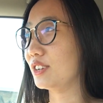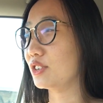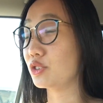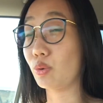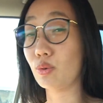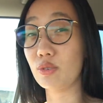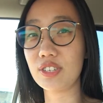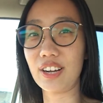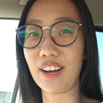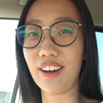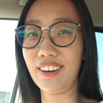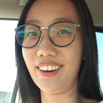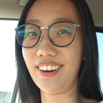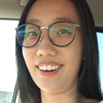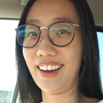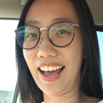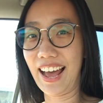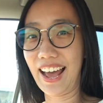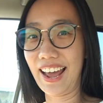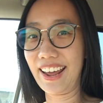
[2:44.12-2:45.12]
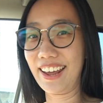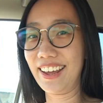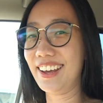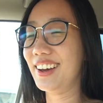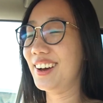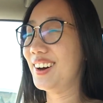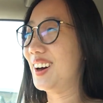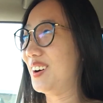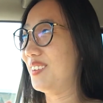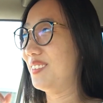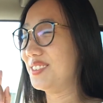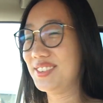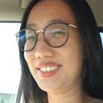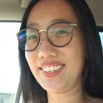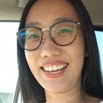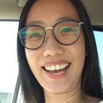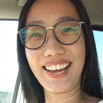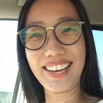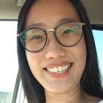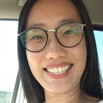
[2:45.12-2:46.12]
忠诚和爱。我们去
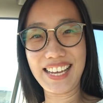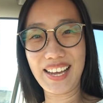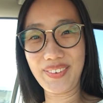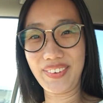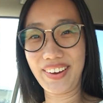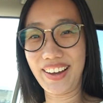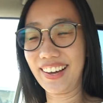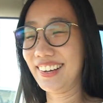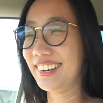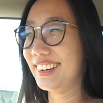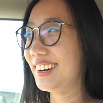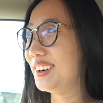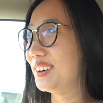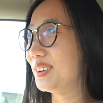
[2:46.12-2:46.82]
看一下吧，